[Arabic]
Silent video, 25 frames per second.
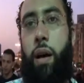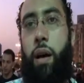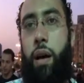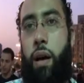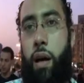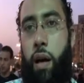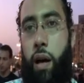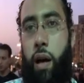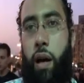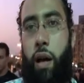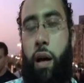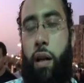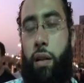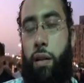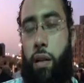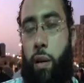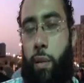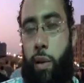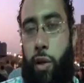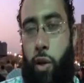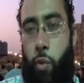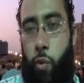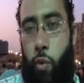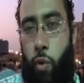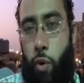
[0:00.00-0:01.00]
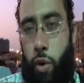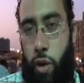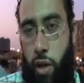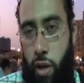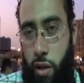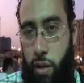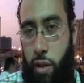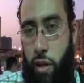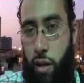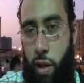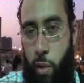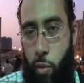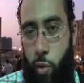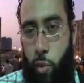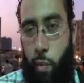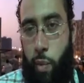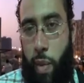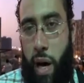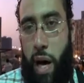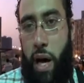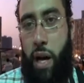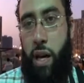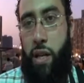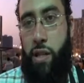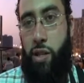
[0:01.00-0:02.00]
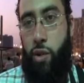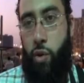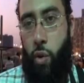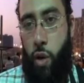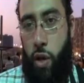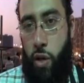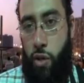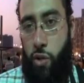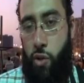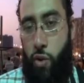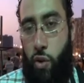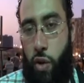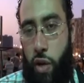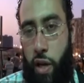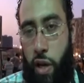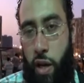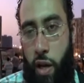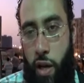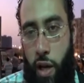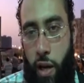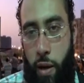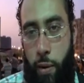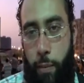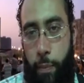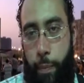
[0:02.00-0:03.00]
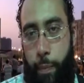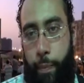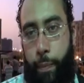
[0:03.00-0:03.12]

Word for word: آه، للتضامن للتضامن مع الثوار السوريين يعني.